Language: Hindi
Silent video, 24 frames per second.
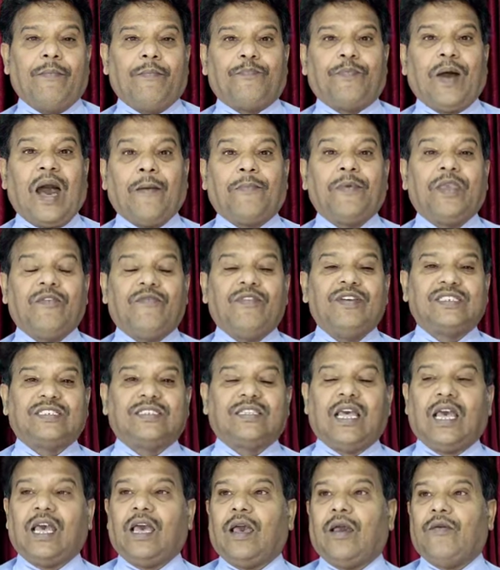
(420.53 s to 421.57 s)
हम पाप की
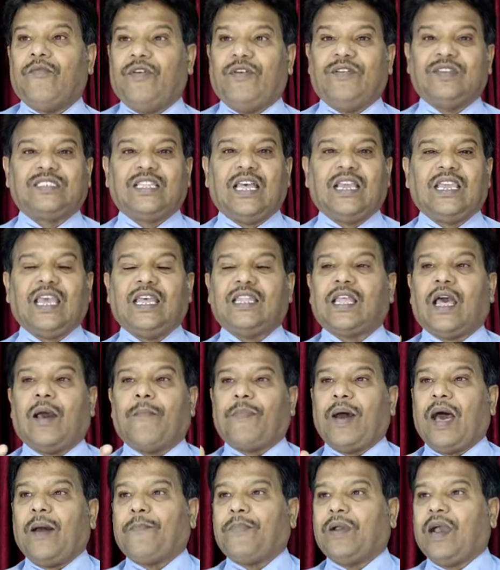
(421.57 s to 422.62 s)
व्यवस्था क्या था
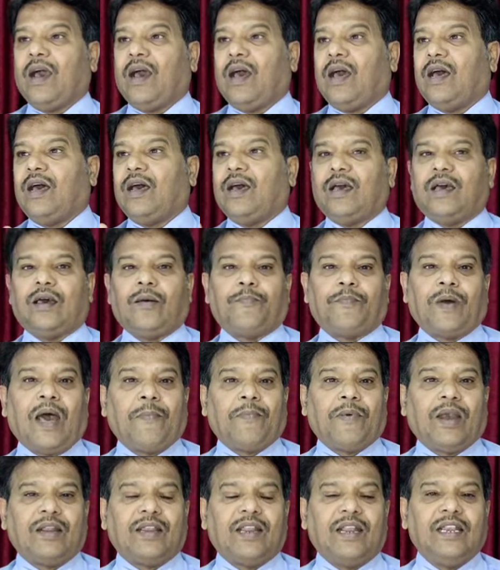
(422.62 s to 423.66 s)
पाप का
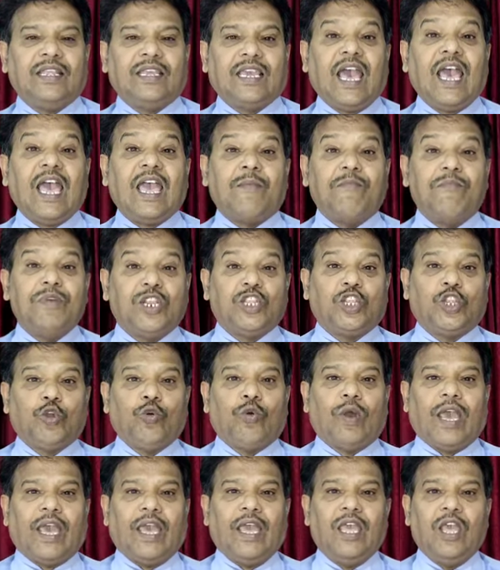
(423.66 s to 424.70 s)
पाप का दंड क्या है
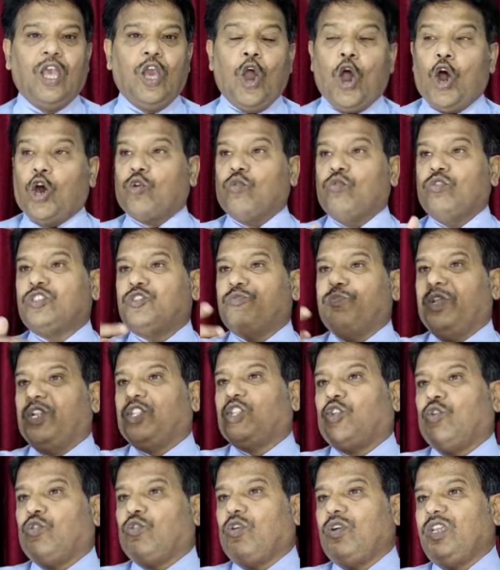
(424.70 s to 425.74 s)
मृत्यु है और उस
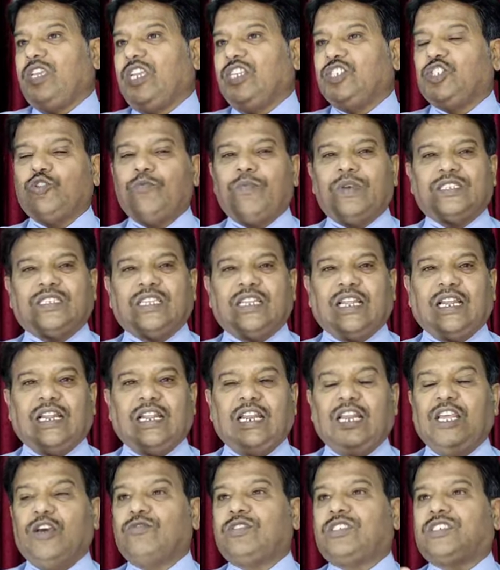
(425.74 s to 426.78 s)
मृत्यु को यीशु मसीह ने ले
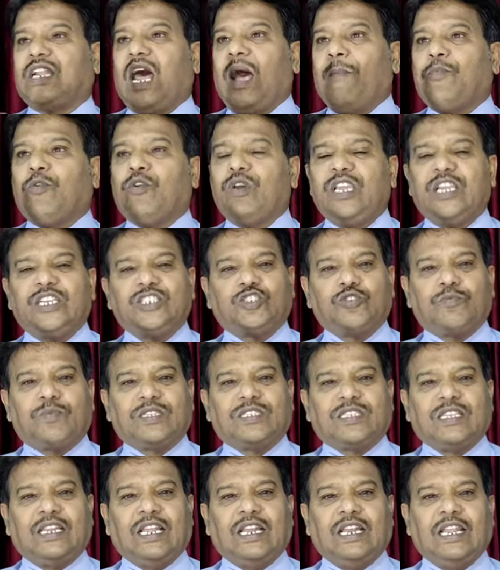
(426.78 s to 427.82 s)
लिया उस श्राप को यीशु
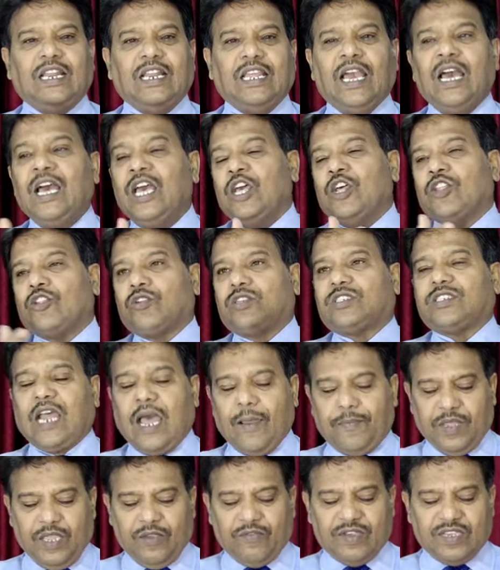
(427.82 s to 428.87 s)
मसीह ने ले लिया तो
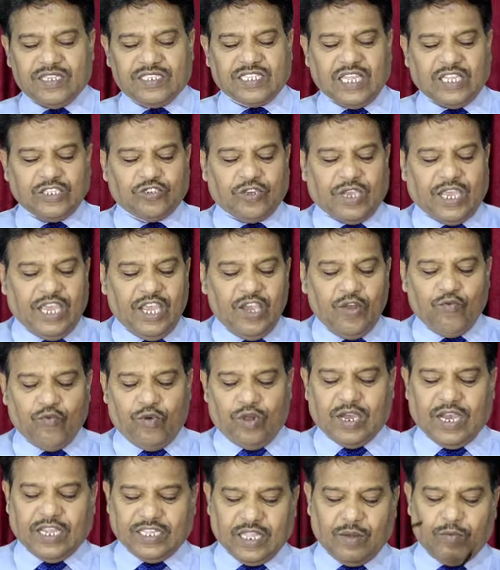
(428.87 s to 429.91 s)
श्राप की व्यवस्था जो है वो
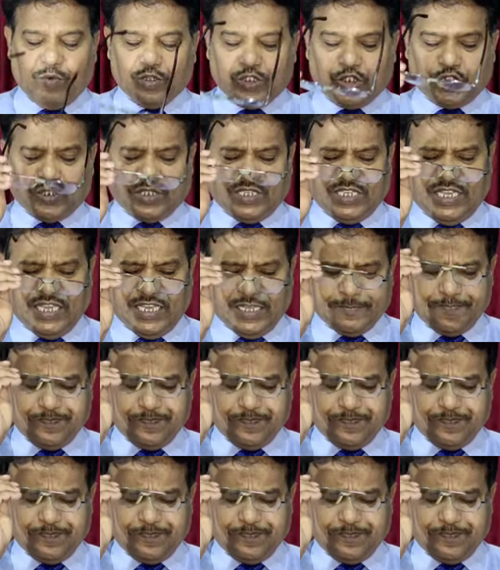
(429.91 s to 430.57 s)
खत्म हो चुकी